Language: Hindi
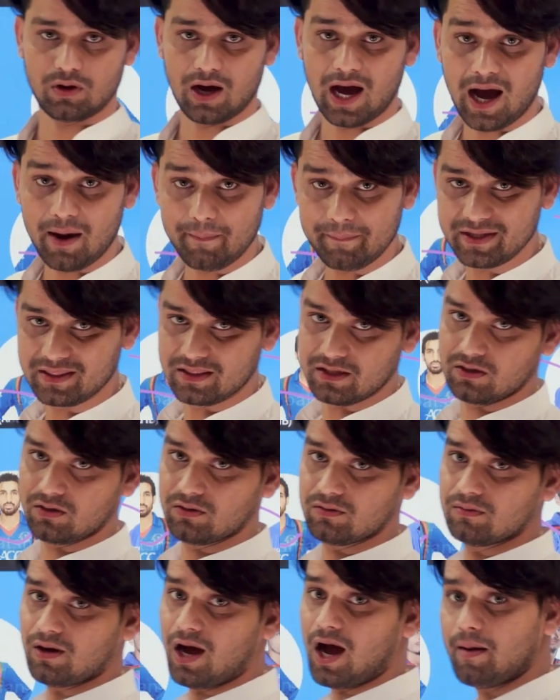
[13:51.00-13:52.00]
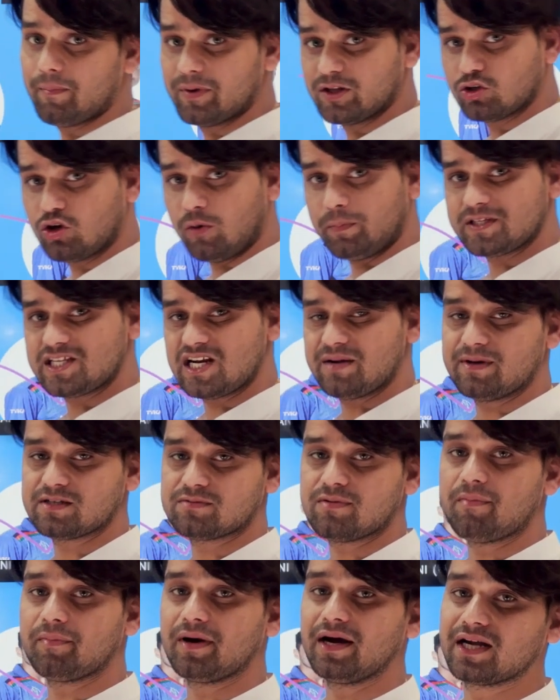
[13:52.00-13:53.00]
हामिद हामिद को पिछले
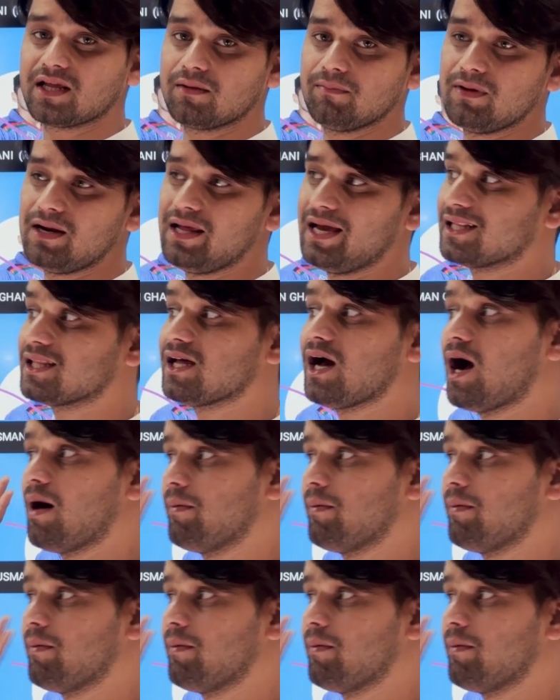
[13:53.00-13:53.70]
मैच में हमने टीम में लिया था